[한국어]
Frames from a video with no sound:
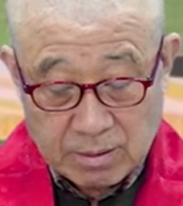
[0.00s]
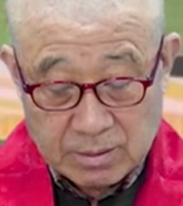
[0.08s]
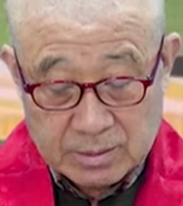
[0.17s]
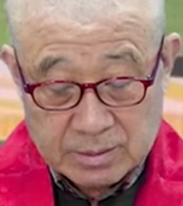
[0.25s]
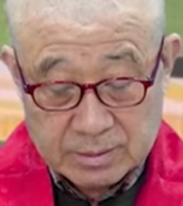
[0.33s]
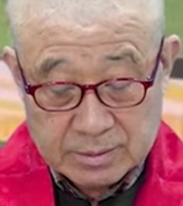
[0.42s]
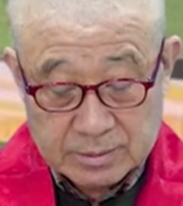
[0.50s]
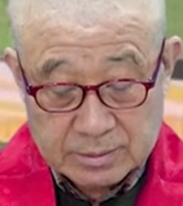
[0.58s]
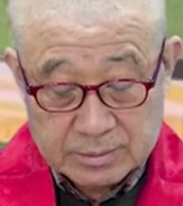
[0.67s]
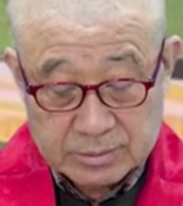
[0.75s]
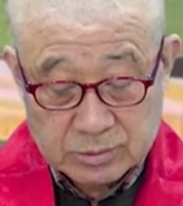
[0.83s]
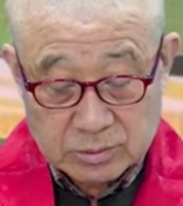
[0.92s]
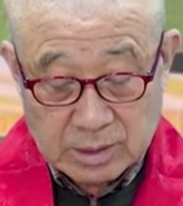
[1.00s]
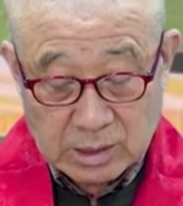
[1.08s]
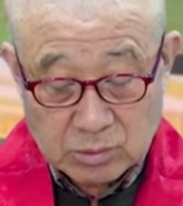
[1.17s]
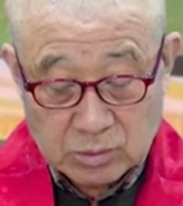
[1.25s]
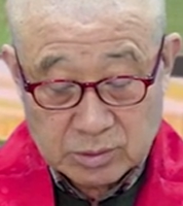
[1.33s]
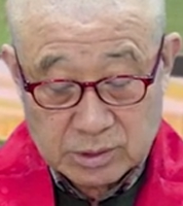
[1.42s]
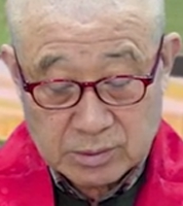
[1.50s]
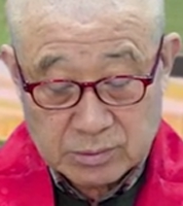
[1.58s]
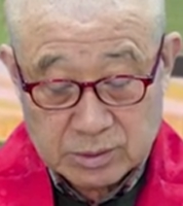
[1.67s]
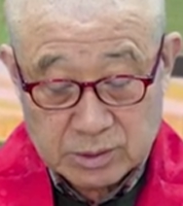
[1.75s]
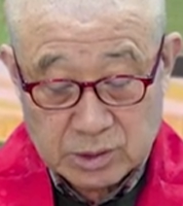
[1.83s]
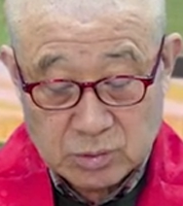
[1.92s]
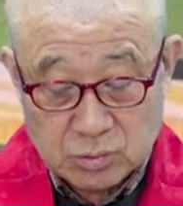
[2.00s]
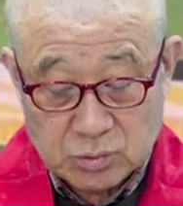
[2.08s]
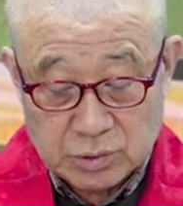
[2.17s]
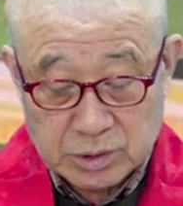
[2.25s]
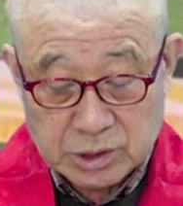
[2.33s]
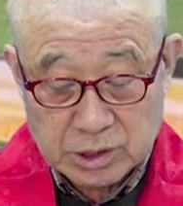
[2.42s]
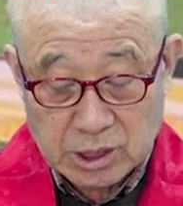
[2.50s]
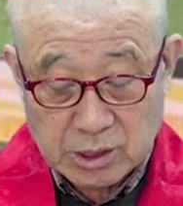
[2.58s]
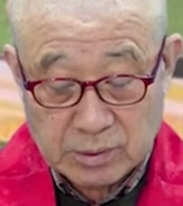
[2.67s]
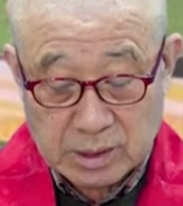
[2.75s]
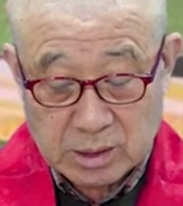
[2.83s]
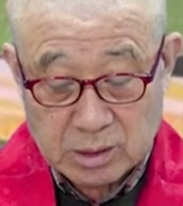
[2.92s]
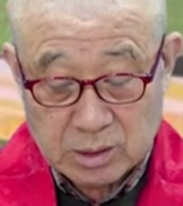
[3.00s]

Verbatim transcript: 어, 앙코르 사원은 힌두의 신화와